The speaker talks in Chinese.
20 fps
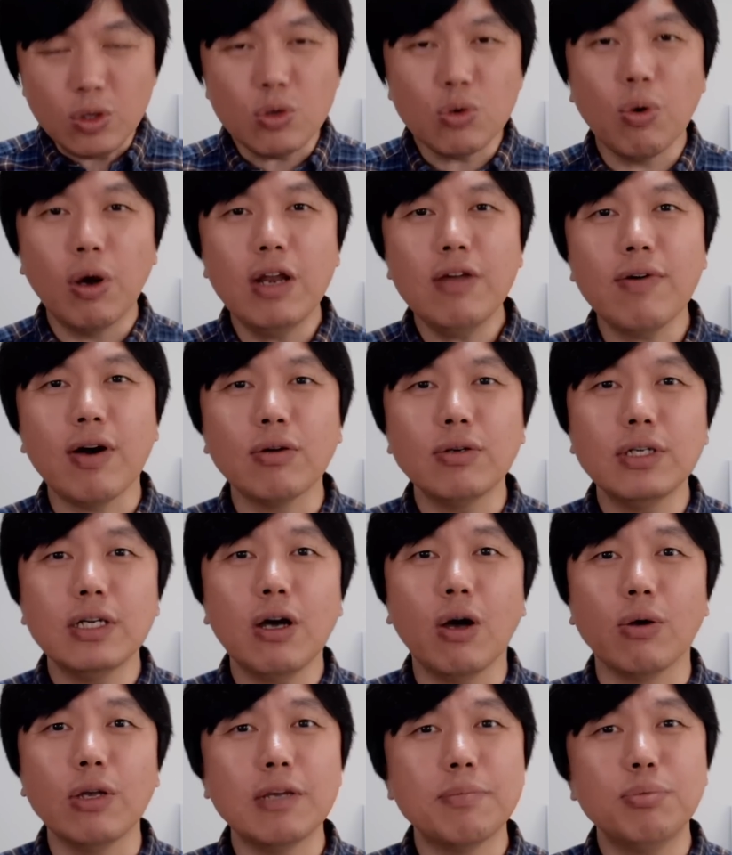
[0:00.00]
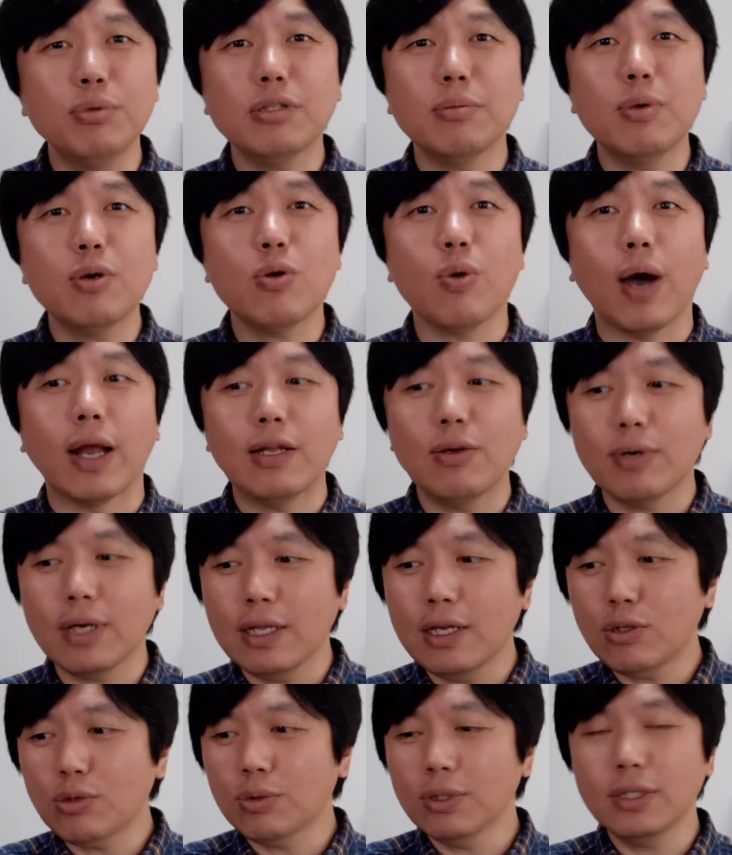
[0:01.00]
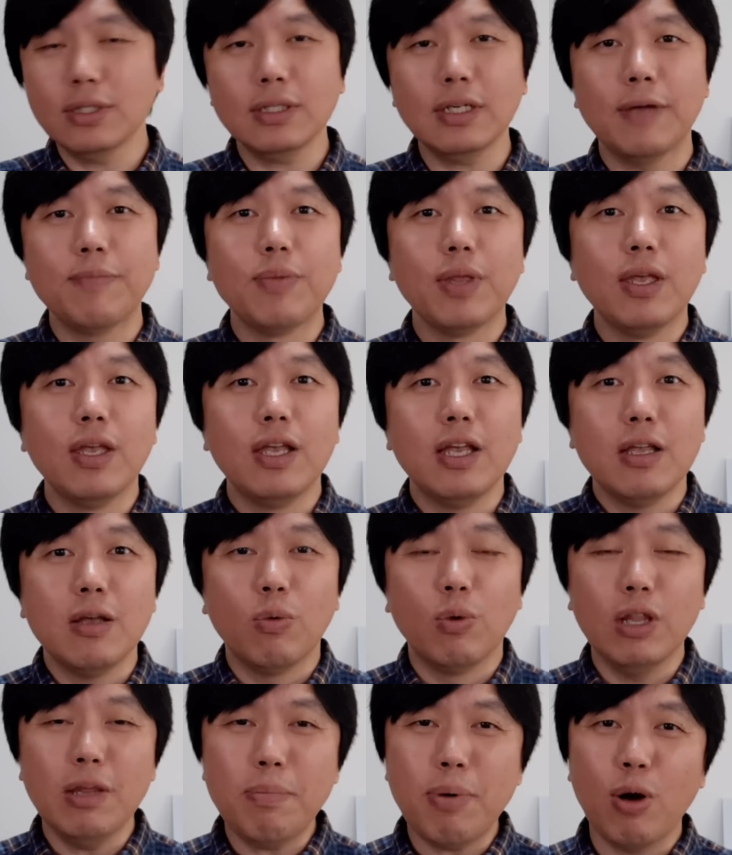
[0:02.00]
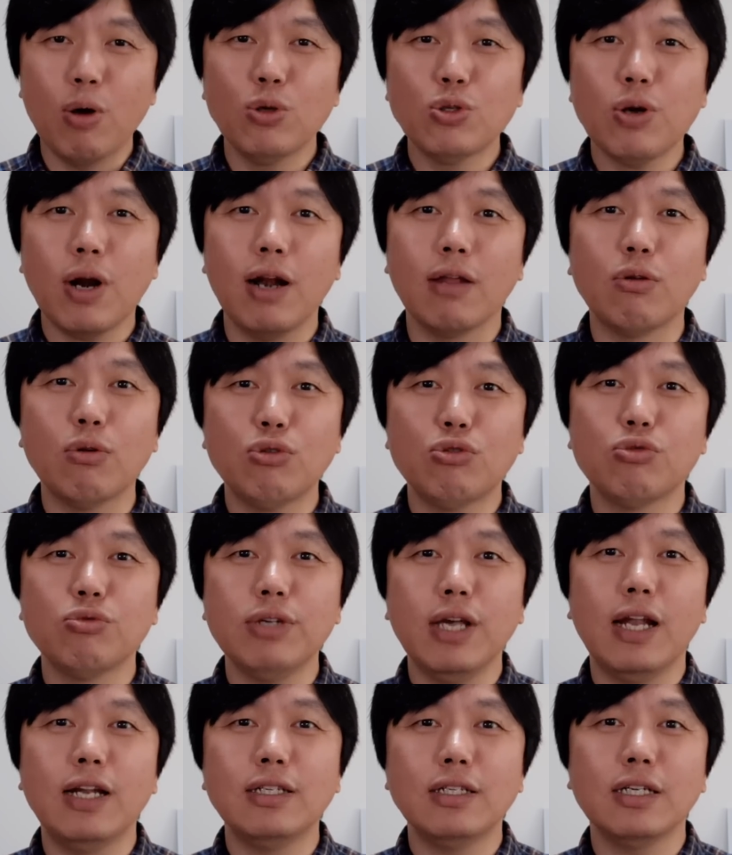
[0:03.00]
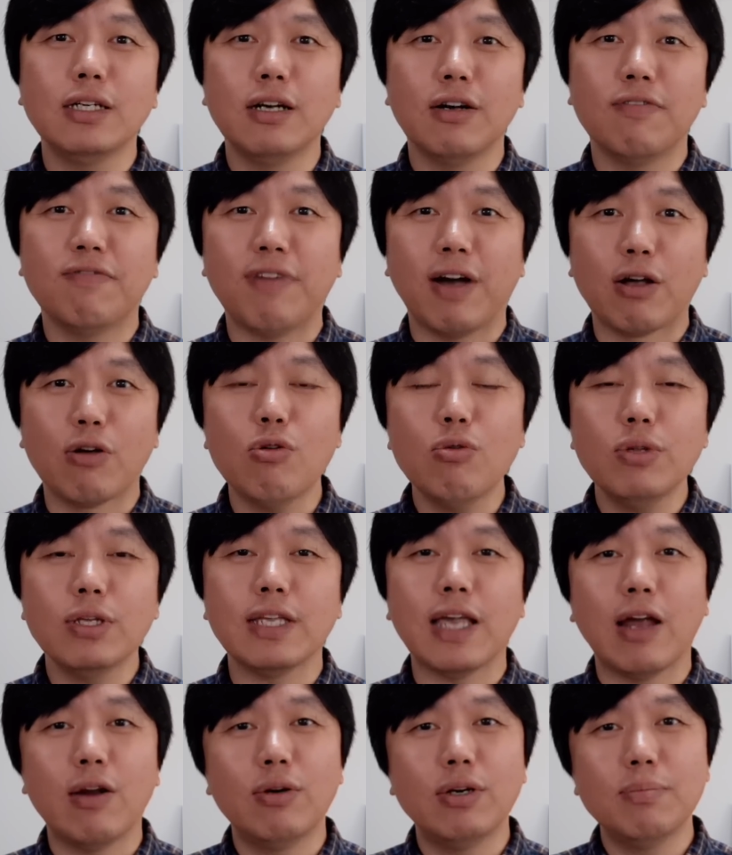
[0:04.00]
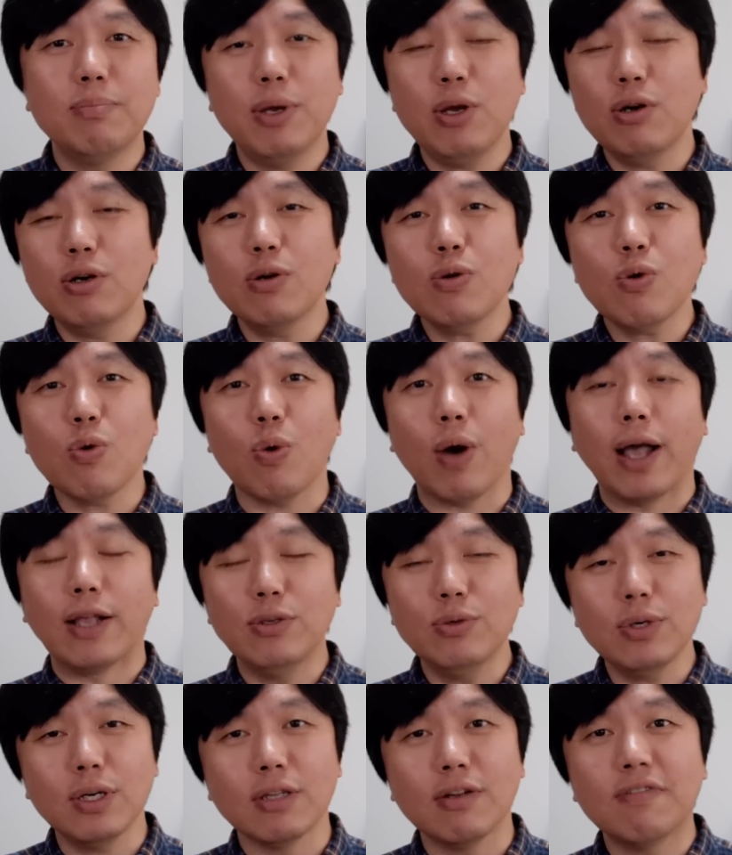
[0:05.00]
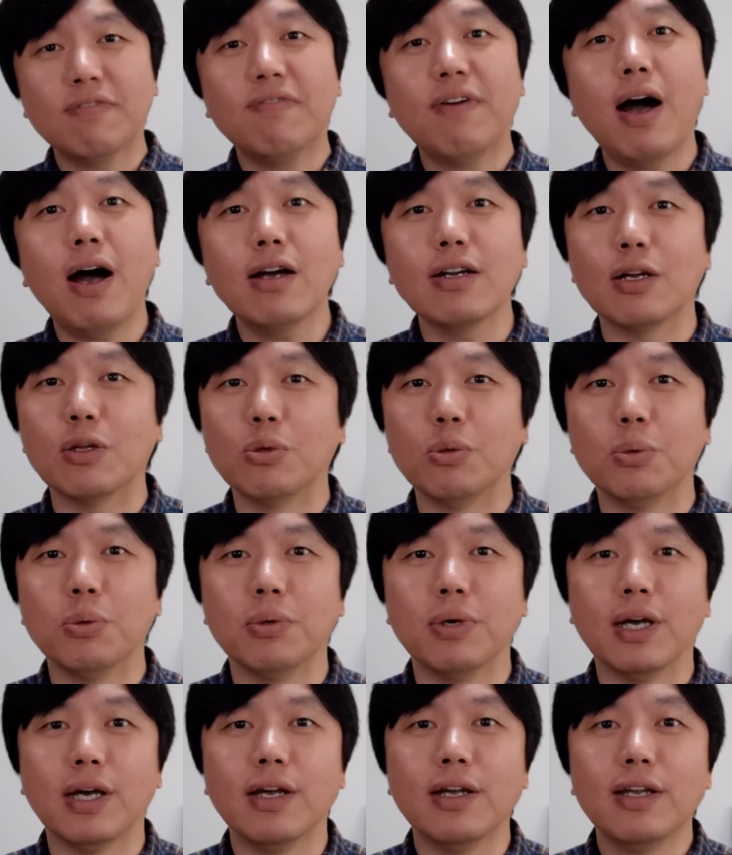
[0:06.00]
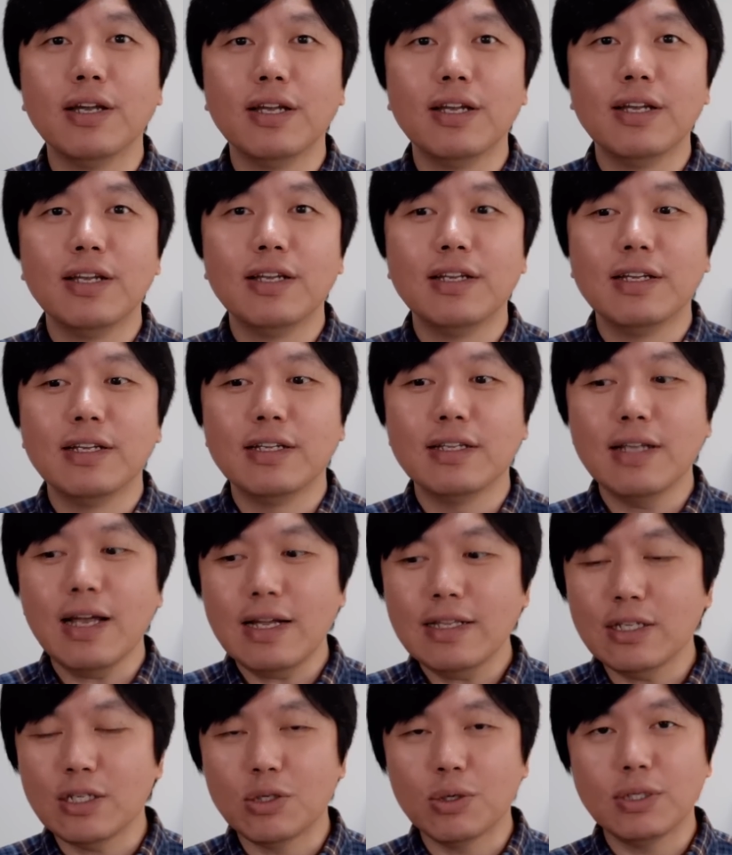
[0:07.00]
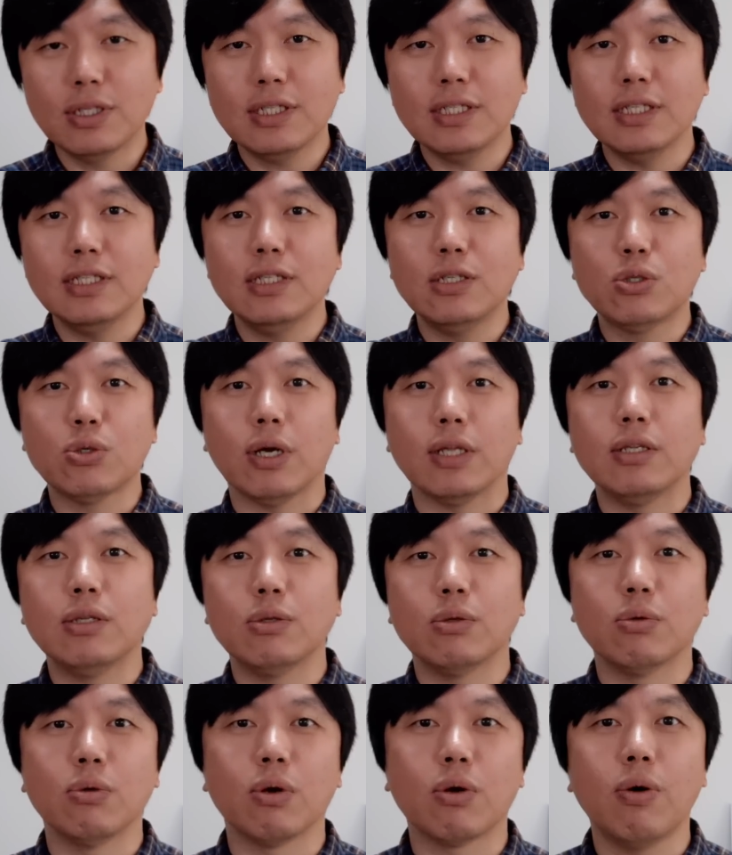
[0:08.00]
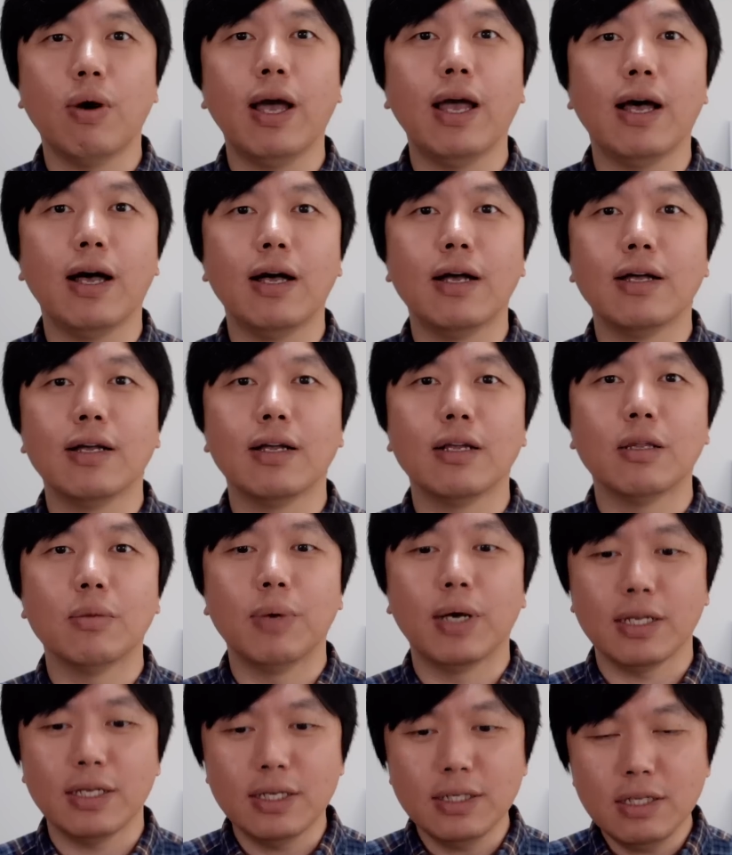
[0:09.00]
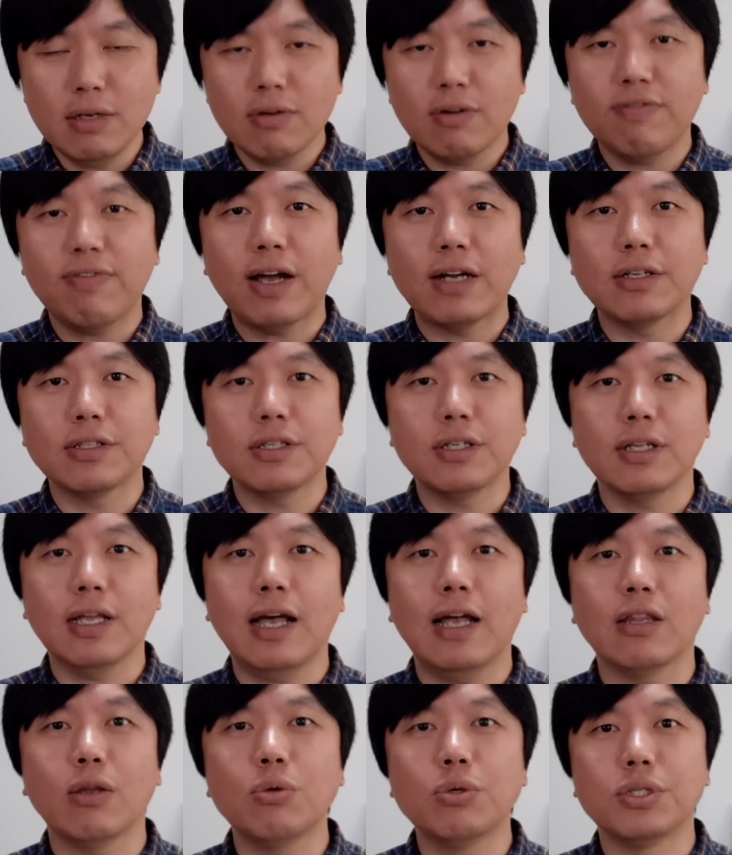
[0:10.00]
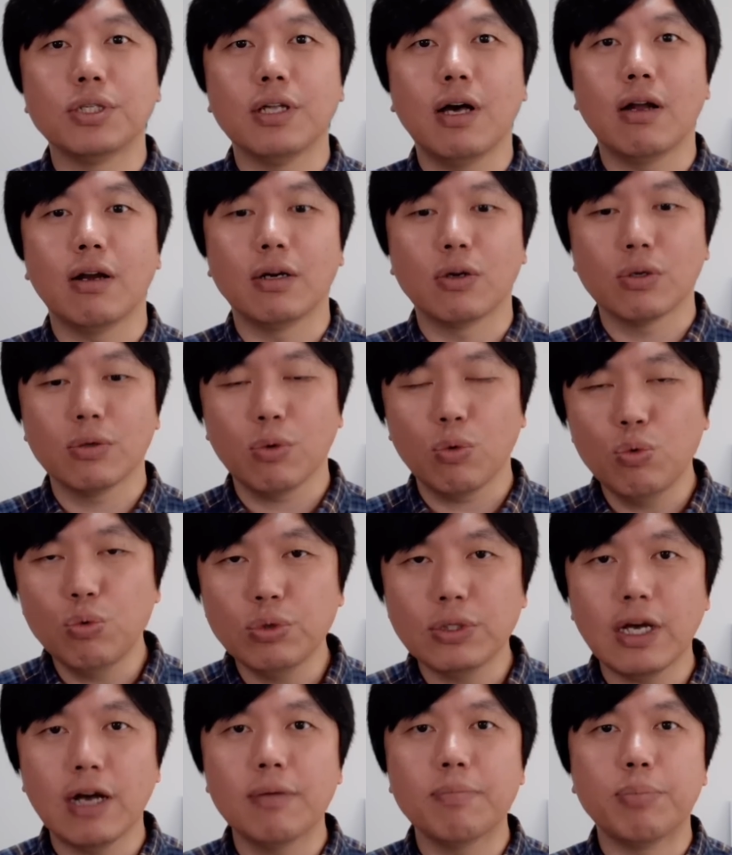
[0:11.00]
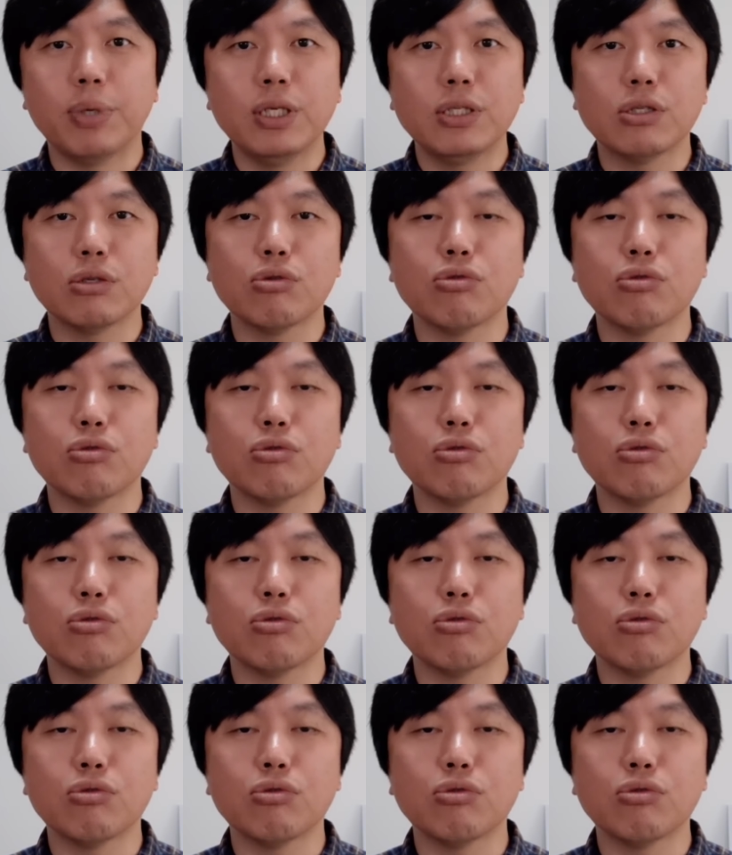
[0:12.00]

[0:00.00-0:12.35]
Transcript: 管理网这些好像也不怎么管了。我刚才说的这，我的朋友圈里都出现了这个反共的言论，没有人管，就搁那放着，对不对？那你说这信息传递的多快啊！然后一个地方发生的事大家都知道了，互相彼此